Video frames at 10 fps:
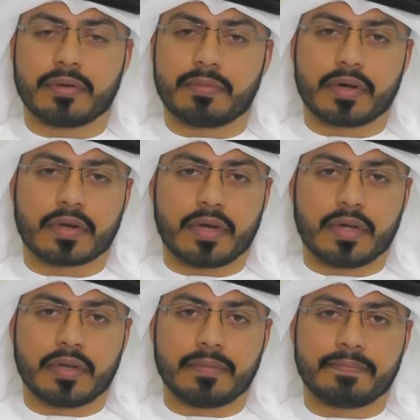عباره
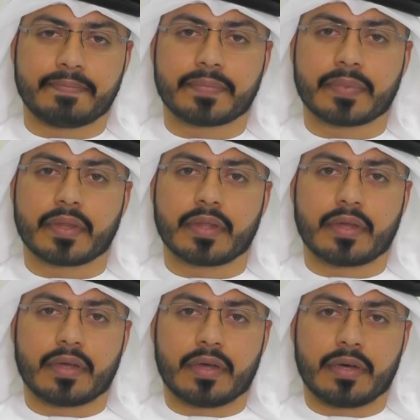عن
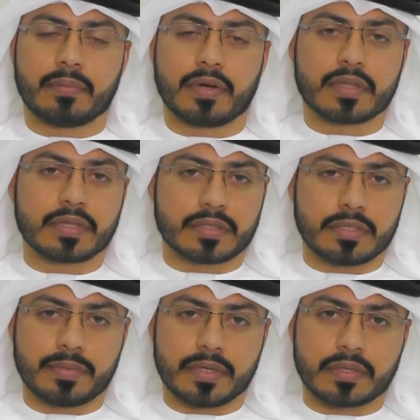اعمال
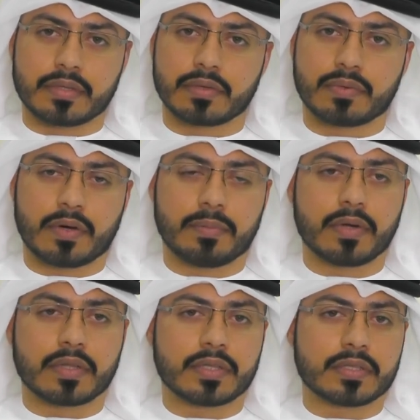تشطيبات
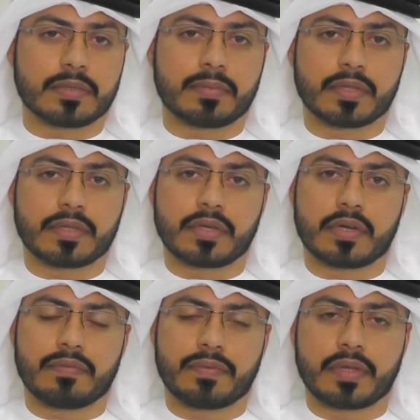واعمال التشطيبات
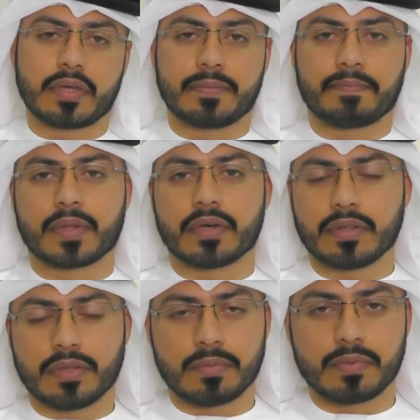يدخل فيها
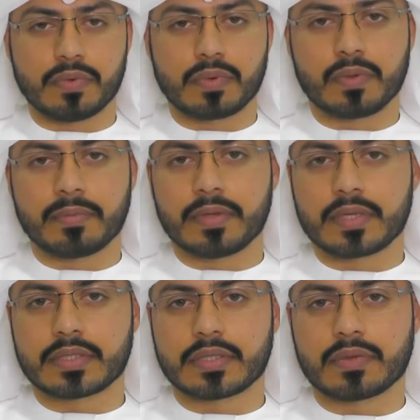الطابوق
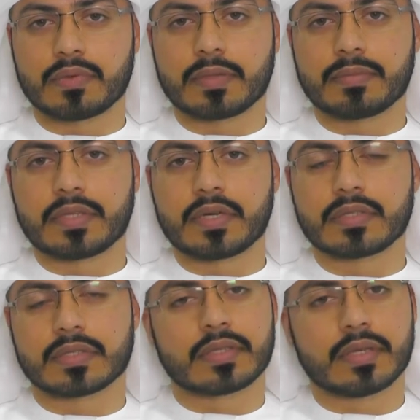والبلاستر والتمديدات
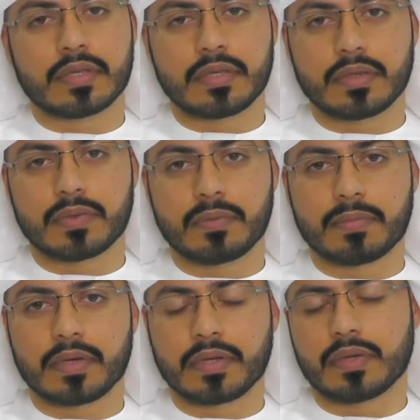الصحيه
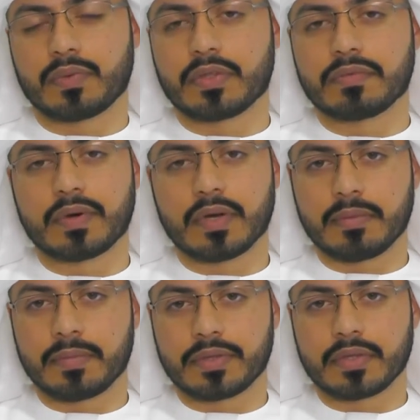والمائيه والدفاع
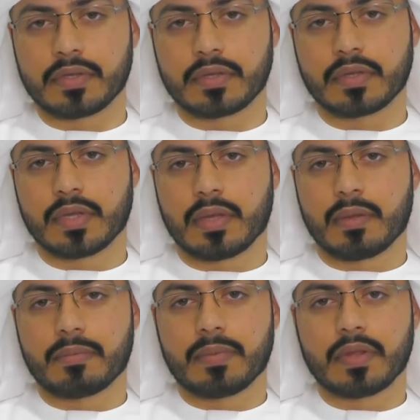المدني
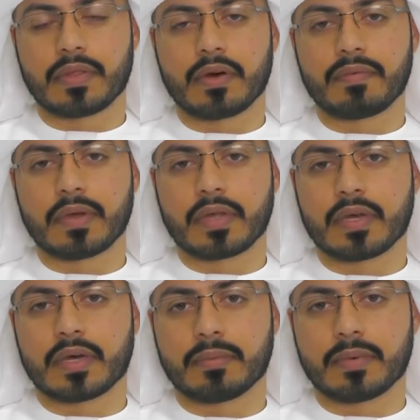بالاضافه الى
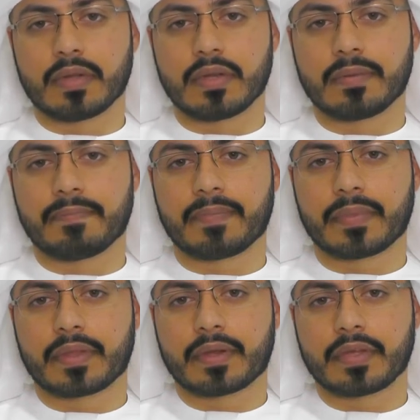اعمال
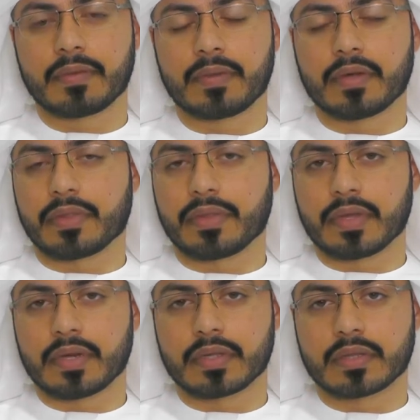تركيب
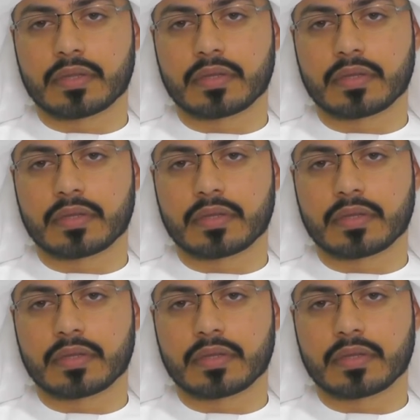الارضيات